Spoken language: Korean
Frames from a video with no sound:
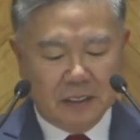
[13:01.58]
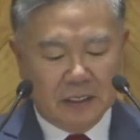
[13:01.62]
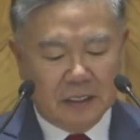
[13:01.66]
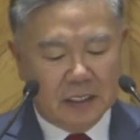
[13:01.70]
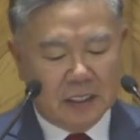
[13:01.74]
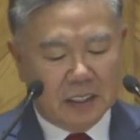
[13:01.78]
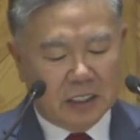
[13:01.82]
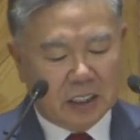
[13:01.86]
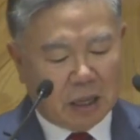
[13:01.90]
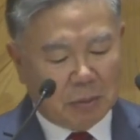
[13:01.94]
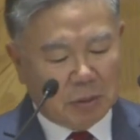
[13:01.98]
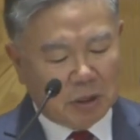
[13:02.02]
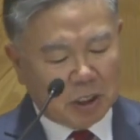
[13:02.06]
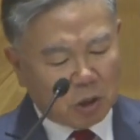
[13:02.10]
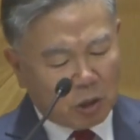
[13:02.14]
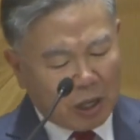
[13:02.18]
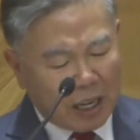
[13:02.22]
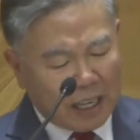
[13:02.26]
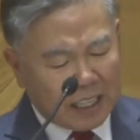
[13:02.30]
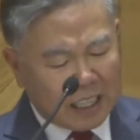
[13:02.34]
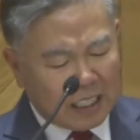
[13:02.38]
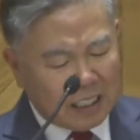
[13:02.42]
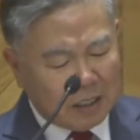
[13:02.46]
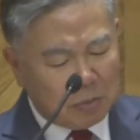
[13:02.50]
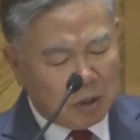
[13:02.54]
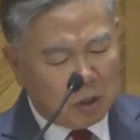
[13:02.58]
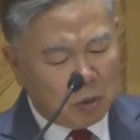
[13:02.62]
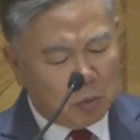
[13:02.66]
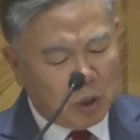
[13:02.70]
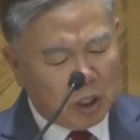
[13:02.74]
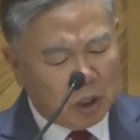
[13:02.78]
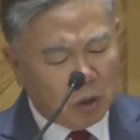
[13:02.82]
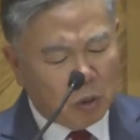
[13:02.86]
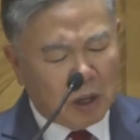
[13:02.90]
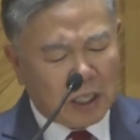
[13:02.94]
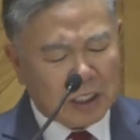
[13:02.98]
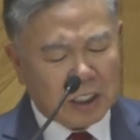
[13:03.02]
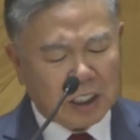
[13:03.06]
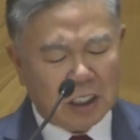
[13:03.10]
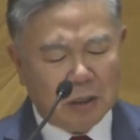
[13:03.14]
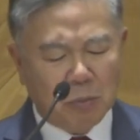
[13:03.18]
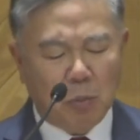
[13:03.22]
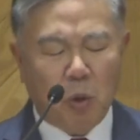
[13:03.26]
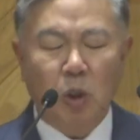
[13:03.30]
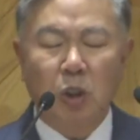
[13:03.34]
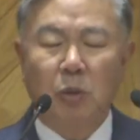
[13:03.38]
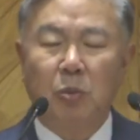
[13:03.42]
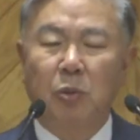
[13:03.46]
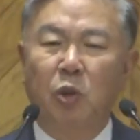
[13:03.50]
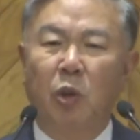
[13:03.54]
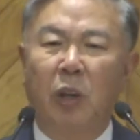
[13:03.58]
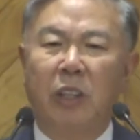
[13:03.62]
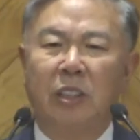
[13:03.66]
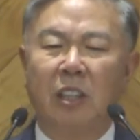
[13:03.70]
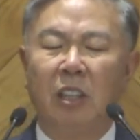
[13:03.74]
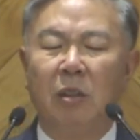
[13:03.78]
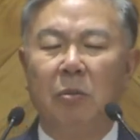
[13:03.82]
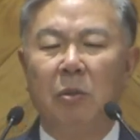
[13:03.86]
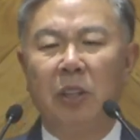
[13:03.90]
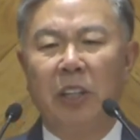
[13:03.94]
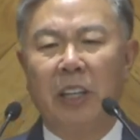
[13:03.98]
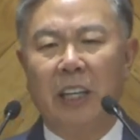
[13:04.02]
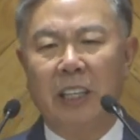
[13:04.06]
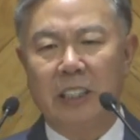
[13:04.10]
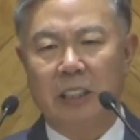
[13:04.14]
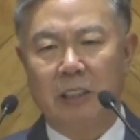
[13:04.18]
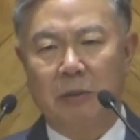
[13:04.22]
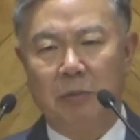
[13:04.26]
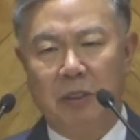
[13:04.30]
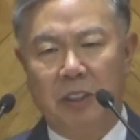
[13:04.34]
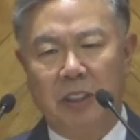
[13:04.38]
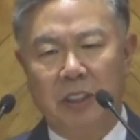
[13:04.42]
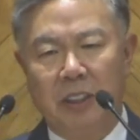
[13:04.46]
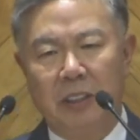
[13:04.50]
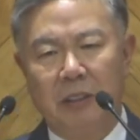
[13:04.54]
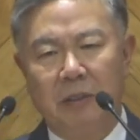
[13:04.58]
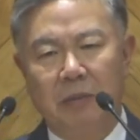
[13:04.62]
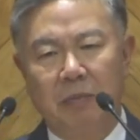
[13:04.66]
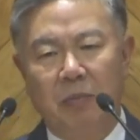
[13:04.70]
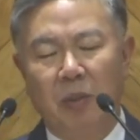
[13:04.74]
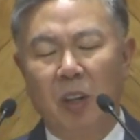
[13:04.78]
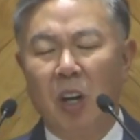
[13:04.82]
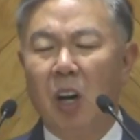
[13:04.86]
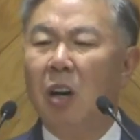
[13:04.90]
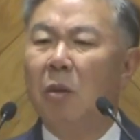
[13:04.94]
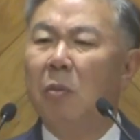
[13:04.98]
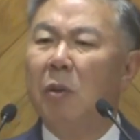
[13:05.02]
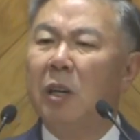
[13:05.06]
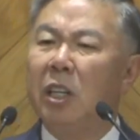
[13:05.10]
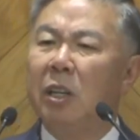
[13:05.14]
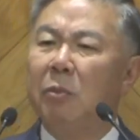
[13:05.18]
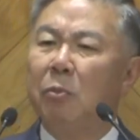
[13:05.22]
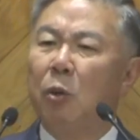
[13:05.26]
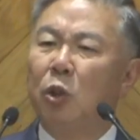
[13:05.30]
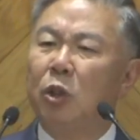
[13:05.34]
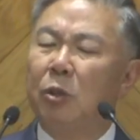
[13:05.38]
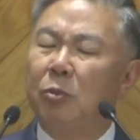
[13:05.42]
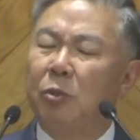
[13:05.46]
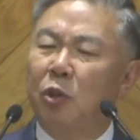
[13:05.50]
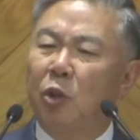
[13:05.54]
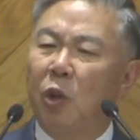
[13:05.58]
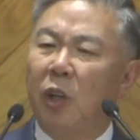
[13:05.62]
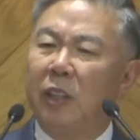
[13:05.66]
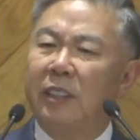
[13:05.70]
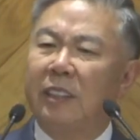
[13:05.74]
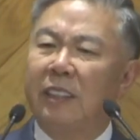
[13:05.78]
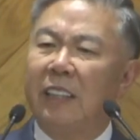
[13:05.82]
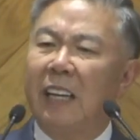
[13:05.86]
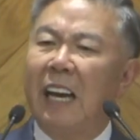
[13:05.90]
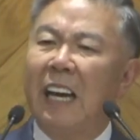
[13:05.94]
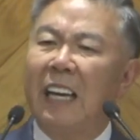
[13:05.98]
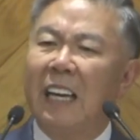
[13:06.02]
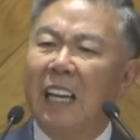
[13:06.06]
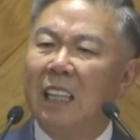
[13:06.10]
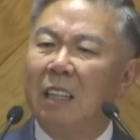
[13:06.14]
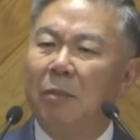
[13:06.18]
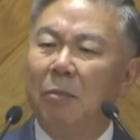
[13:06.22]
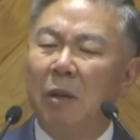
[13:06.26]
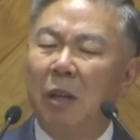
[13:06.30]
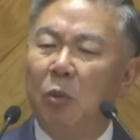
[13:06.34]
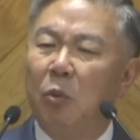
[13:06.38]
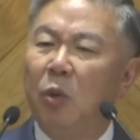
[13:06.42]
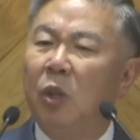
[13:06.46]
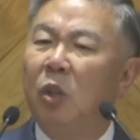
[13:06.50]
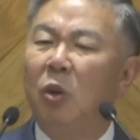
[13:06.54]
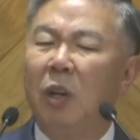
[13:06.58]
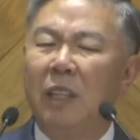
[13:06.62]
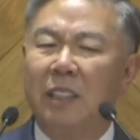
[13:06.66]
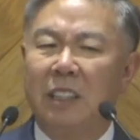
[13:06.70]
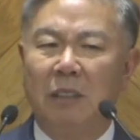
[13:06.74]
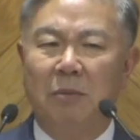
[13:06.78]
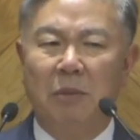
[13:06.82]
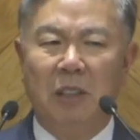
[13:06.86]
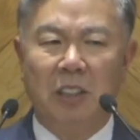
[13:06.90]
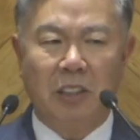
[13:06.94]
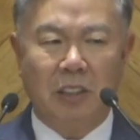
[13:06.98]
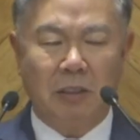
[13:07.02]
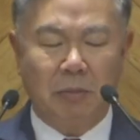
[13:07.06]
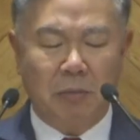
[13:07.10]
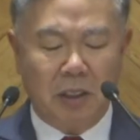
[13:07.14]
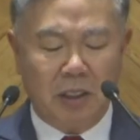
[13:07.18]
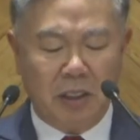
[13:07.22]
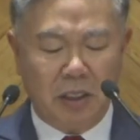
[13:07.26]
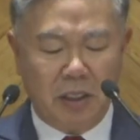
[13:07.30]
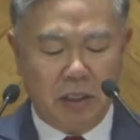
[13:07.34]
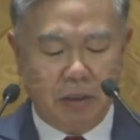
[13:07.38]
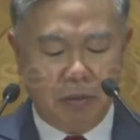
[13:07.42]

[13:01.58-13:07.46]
세 번째로 하나님이 위로하시는 모습 속에서 어머니가 있습니다. 어머니 모습 속에서는 하나님의 위로하심이 있습니다.